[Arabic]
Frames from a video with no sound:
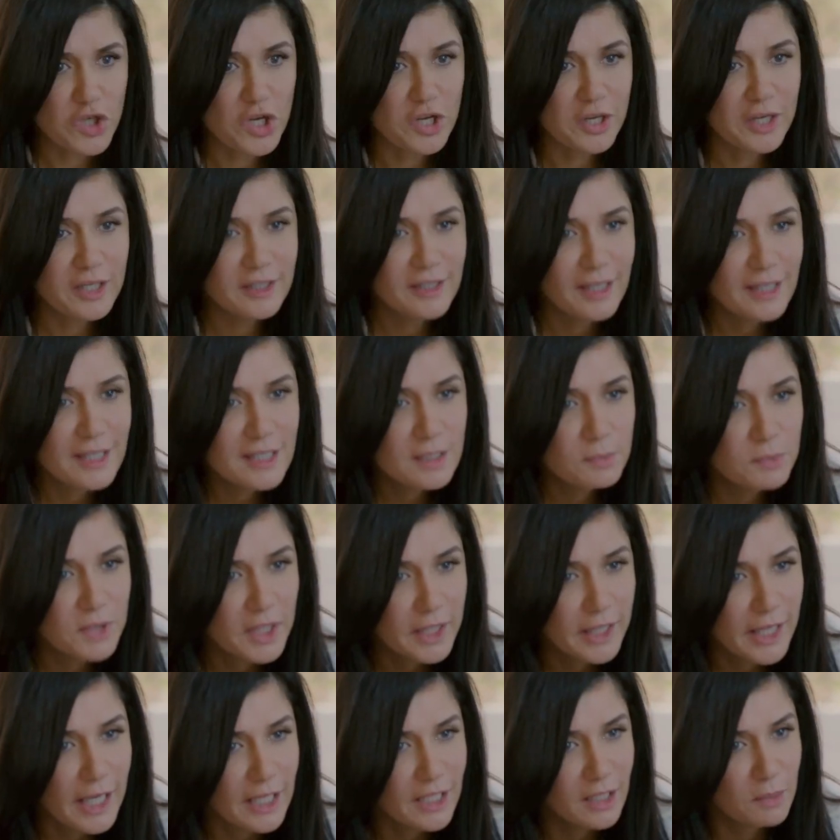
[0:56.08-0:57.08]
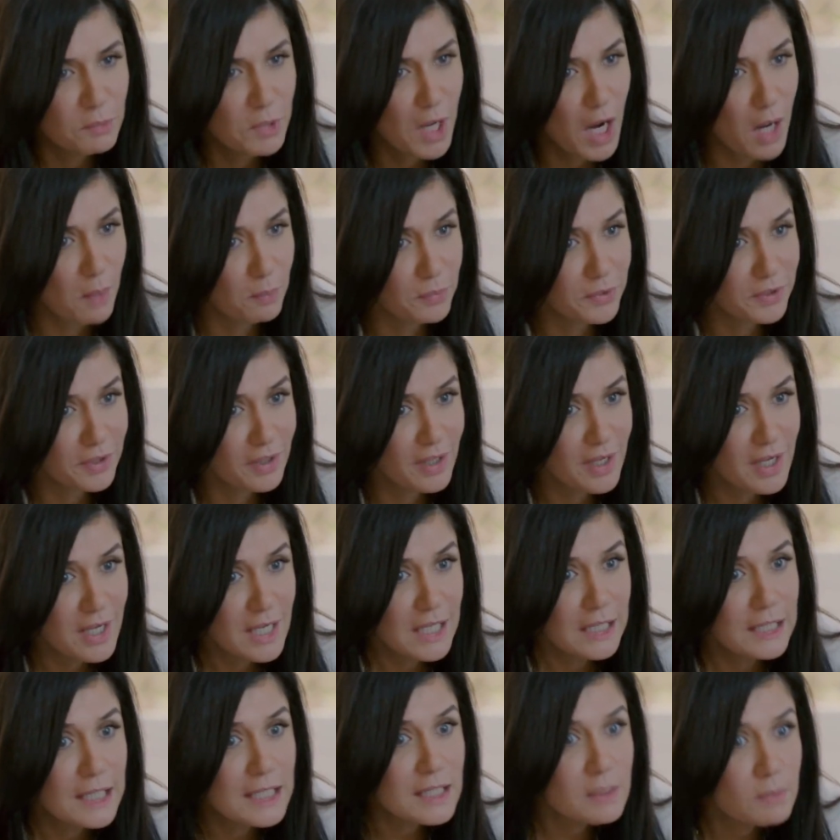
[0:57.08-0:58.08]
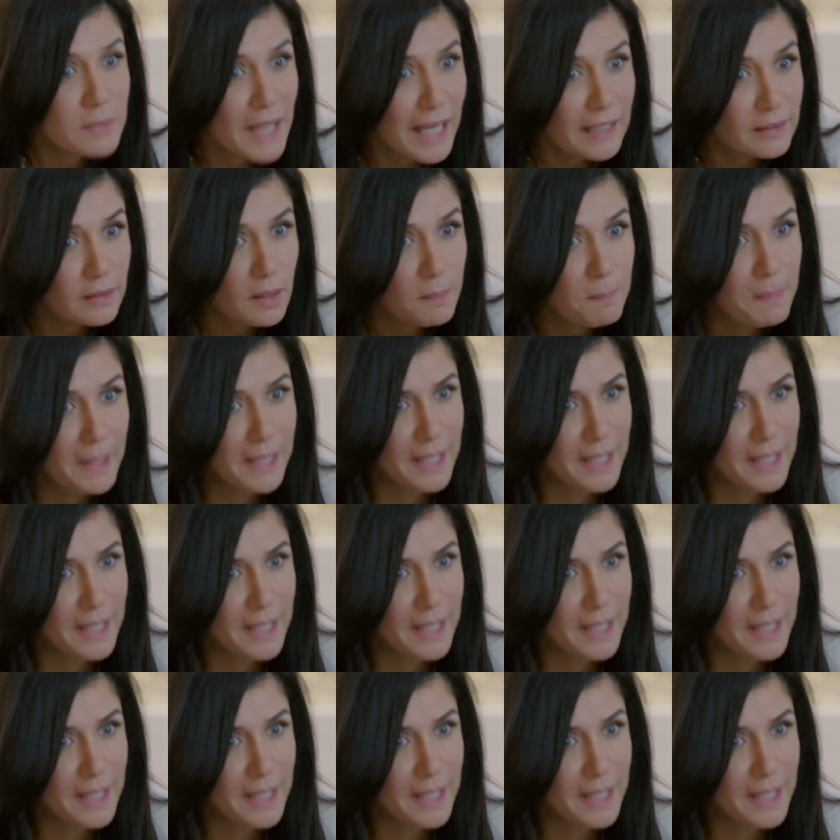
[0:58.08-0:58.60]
عشان كده لازم تتكلم يا عمرو لازم نقدم